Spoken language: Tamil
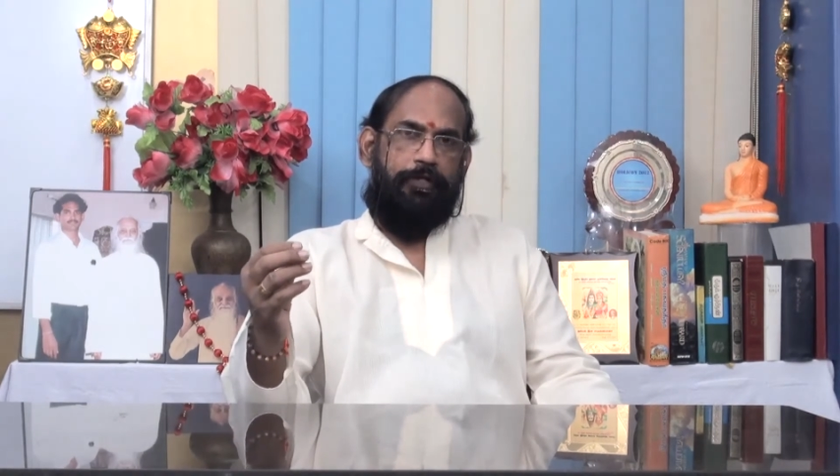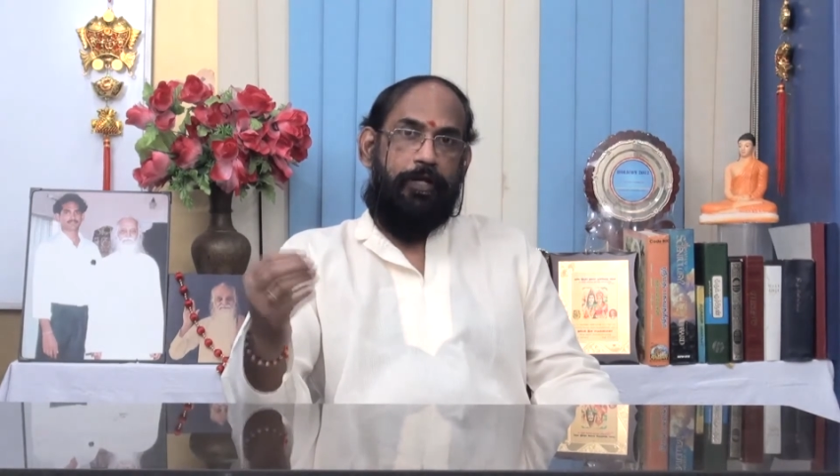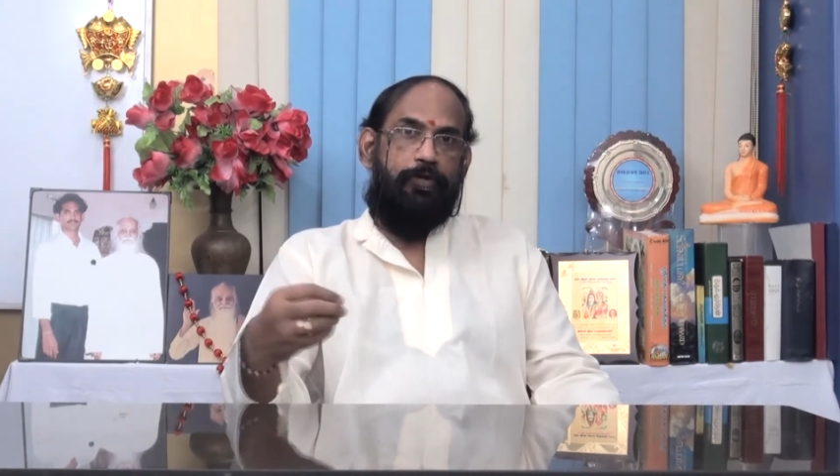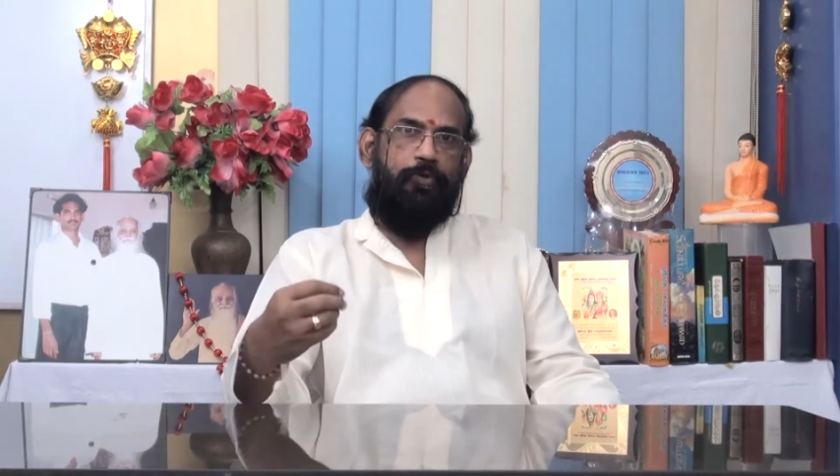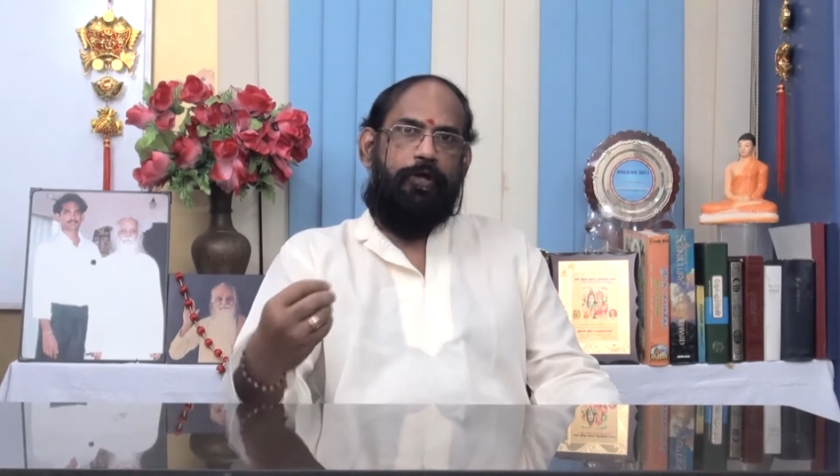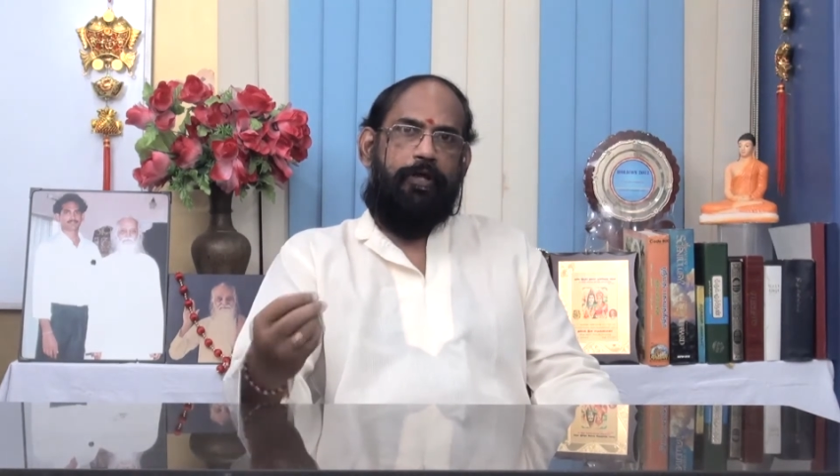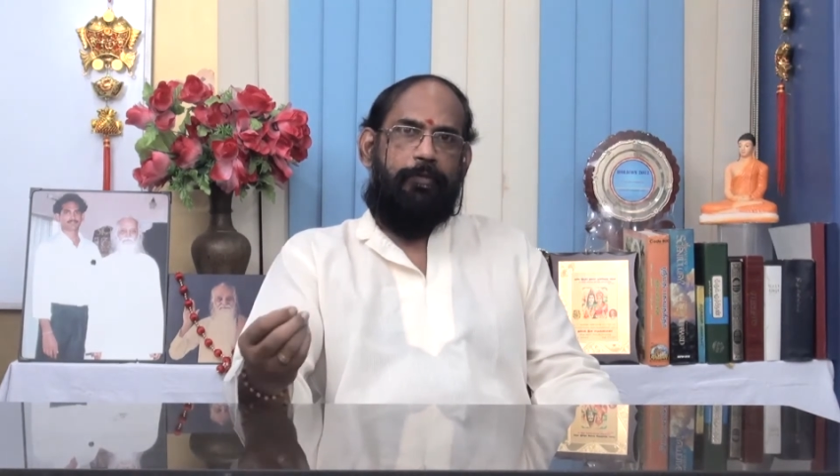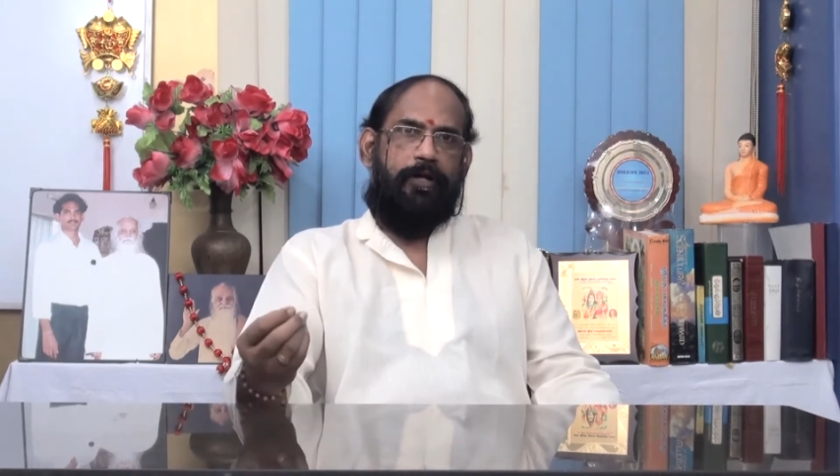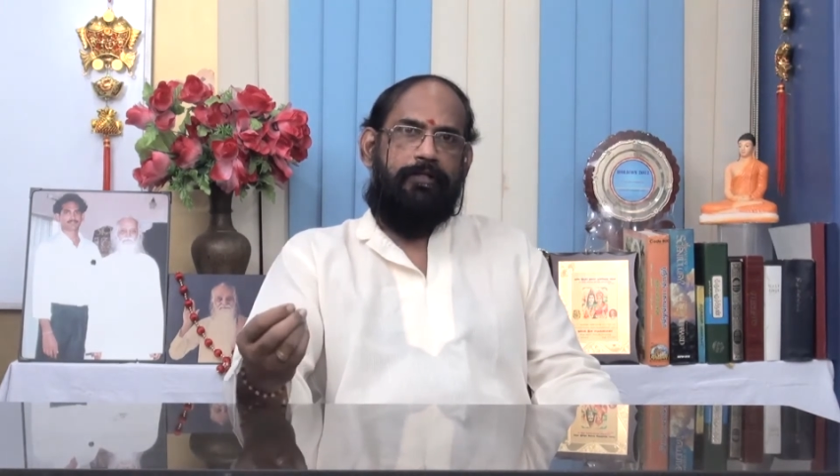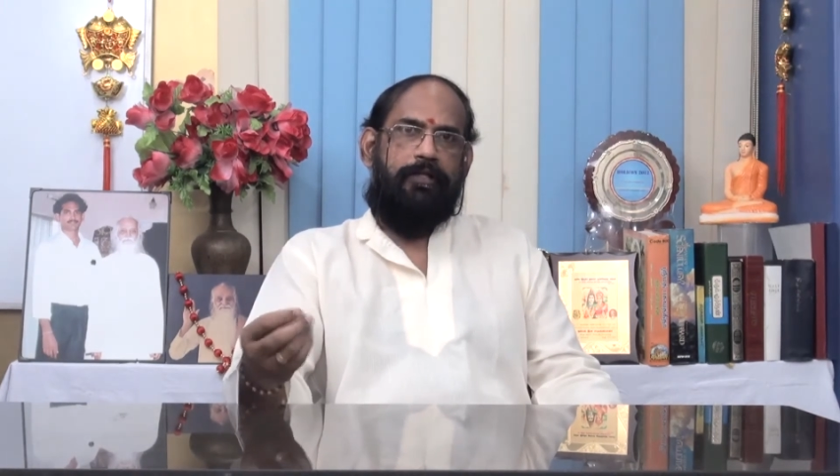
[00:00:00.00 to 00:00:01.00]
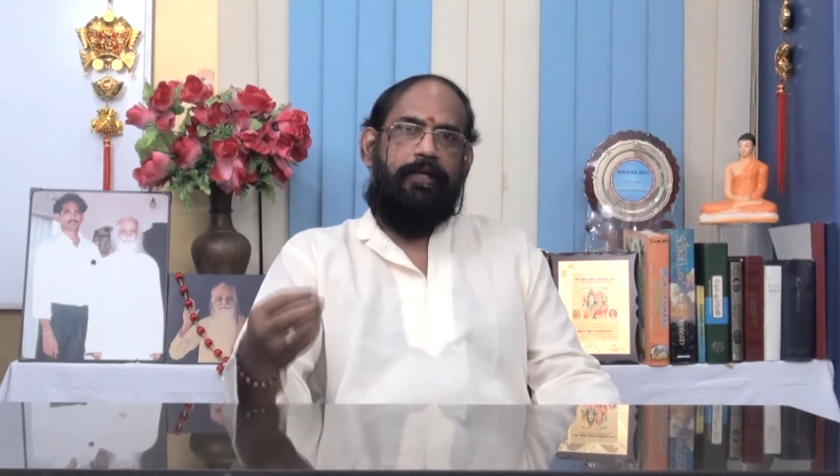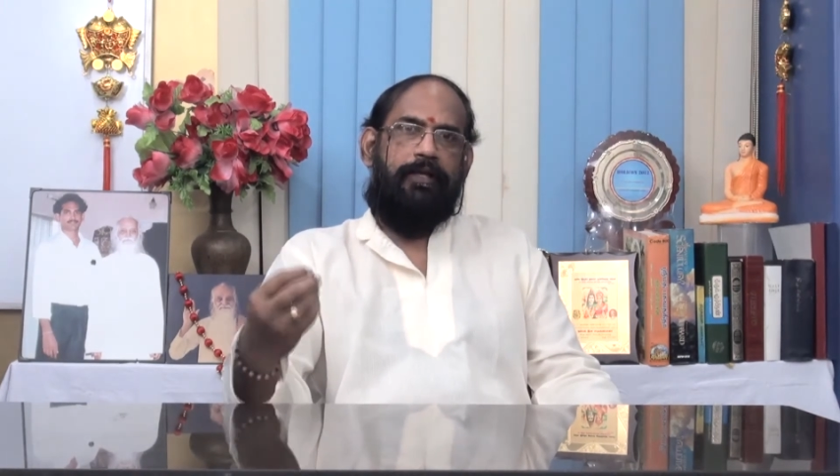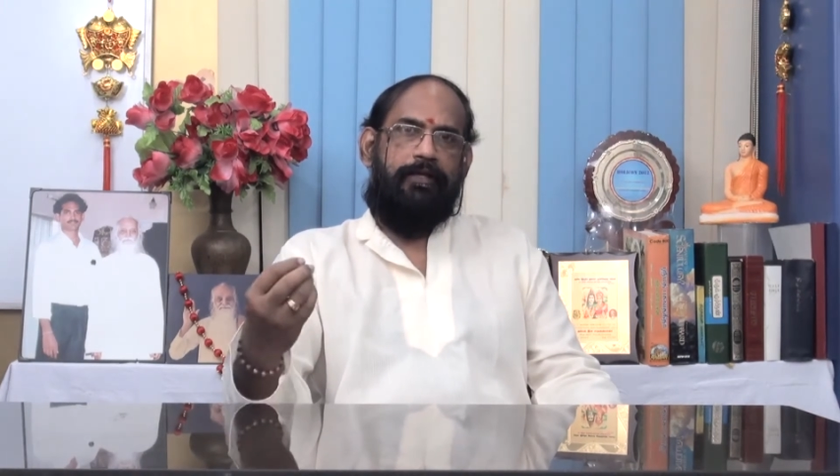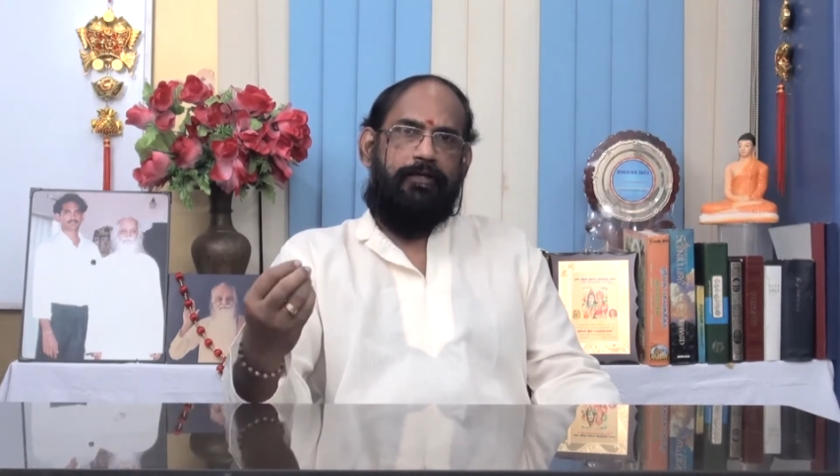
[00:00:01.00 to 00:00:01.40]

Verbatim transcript: என்னுடைய மனதிலே